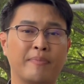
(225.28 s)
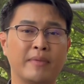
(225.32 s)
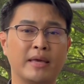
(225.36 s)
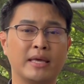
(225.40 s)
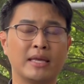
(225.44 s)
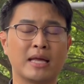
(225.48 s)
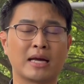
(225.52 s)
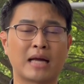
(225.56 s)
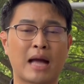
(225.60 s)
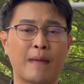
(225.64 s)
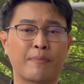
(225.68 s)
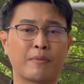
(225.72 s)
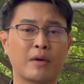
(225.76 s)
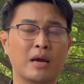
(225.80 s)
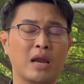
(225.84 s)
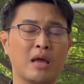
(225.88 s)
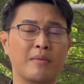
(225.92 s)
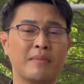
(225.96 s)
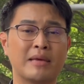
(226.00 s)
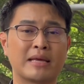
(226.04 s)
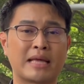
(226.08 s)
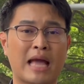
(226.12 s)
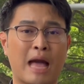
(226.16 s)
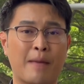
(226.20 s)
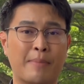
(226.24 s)
บนี้นะครับก็เลย
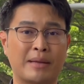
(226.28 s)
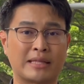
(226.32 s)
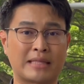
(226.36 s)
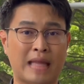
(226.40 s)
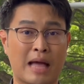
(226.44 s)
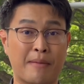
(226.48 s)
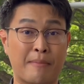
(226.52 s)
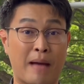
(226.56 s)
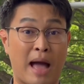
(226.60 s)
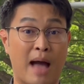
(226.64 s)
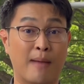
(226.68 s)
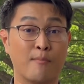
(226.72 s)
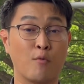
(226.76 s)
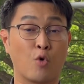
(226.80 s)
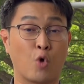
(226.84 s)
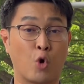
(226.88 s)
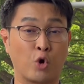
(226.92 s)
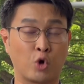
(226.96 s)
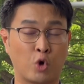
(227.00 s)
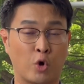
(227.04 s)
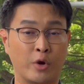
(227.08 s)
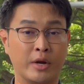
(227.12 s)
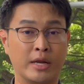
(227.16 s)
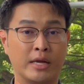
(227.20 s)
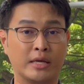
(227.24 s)
มีการไปตามหาบุคคล
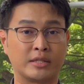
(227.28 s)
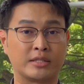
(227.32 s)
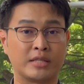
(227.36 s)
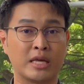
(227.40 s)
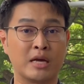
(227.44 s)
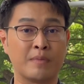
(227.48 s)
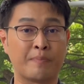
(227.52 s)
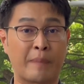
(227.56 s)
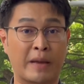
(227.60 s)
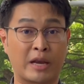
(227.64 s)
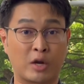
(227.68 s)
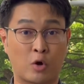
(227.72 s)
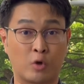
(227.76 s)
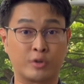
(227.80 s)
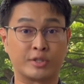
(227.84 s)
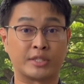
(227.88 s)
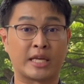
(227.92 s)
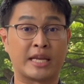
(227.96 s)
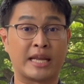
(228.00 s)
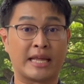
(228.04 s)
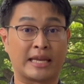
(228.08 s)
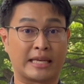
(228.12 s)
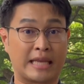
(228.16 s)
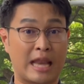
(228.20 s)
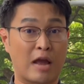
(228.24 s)
คนหนึ่งซึ่งเป็นคนส
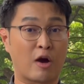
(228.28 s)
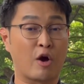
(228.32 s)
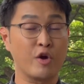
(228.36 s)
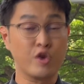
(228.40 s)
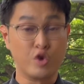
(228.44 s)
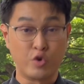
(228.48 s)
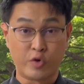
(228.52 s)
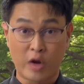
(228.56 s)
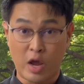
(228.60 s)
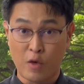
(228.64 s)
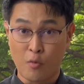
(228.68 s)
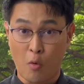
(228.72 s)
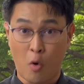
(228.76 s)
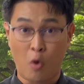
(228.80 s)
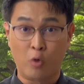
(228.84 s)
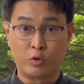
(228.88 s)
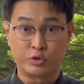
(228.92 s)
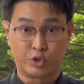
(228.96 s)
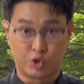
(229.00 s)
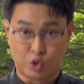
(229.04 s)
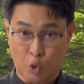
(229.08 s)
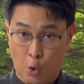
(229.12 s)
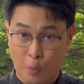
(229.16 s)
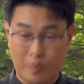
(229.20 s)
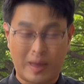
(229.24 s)
นิท แล้วก็อยู่ในวง
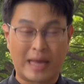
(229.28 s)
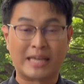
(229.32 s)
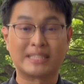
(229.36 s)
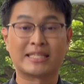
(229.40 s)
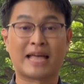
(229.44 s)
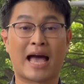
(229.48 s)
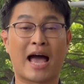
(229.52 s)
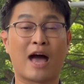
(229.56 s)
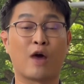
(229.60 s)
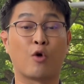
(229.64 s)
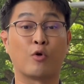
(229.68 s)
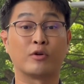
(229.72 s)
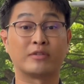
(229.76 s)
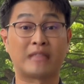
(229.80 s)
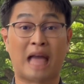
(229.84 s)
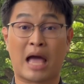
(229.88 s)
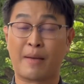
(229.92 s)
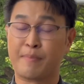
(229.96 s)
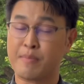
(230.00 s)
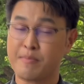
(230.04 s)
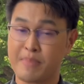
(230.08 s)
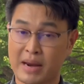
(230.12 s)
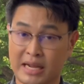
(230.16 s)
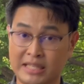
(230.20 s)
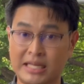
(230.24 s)
สูบกัญชาคนตาย
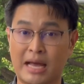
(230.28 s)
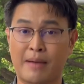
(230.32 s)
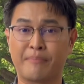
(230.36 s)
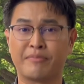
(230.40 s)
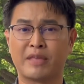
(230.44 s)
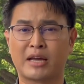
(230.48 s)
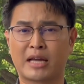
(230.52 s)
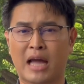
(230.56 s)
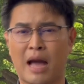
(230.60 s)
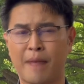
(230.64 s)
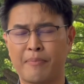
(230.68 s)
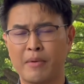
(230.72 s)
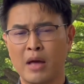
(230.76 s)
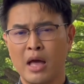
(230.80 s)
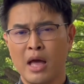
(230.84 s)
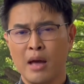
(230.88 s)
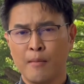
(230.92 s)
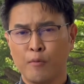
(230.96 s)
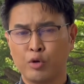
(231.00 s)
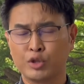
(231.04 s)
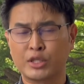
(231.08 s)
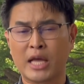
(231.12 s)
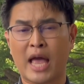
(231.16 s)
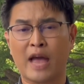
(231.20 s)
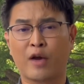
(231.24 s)
เป็นประจำนะครับ
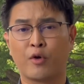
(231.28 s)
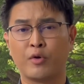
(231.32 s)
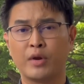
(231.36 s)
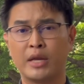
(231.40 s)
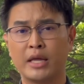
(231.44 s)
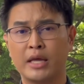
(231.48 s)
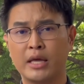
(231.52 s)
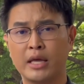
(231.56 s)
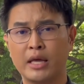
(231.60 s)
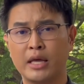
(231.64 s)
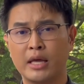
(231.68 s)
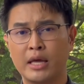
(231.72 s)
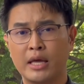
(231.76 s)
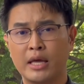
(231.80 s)
ผู้ชายคนนี้